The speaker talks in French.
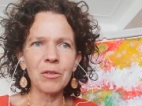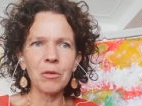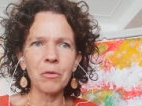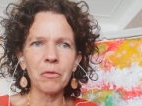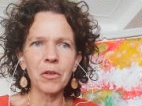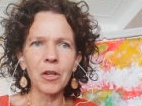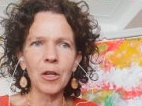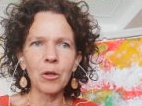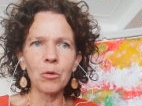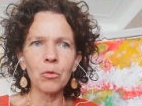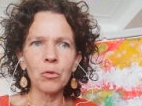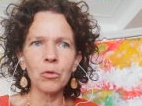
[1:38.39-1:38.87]
de
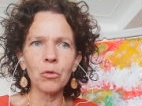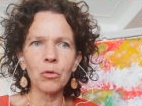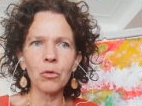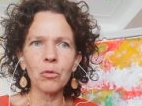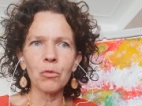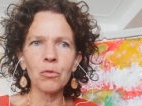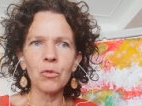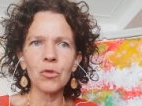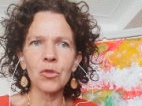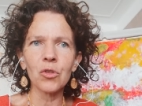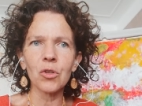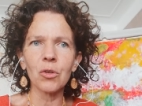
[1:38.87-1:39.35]
faire
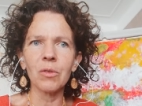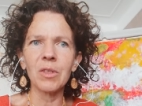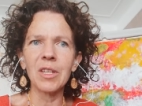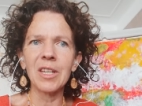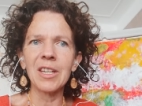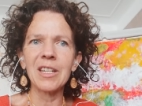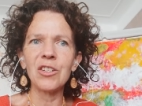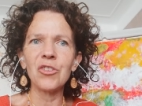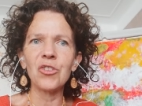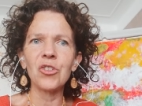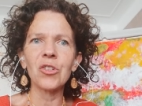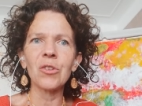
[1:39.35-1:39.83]
l'autruche en
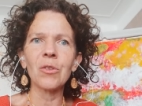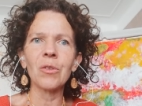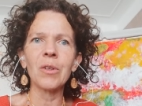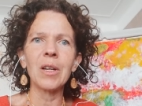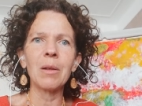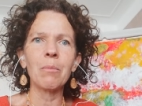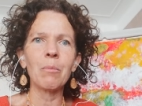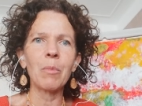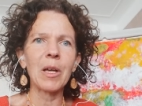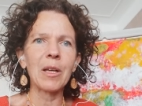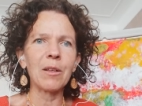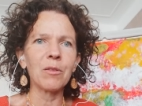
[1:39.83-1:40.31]
négligeant
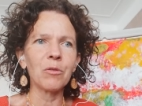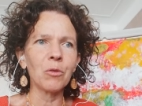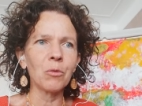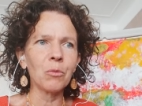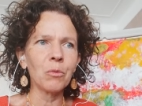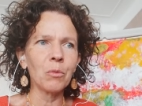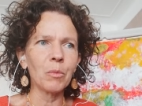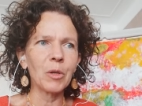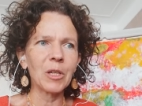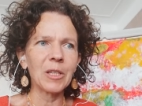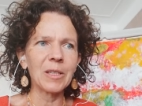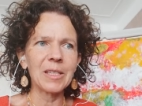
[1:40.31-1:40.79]
les parts
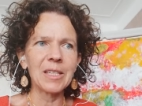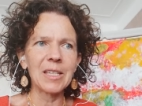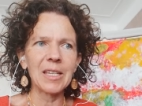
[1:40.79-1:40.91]
d'ombre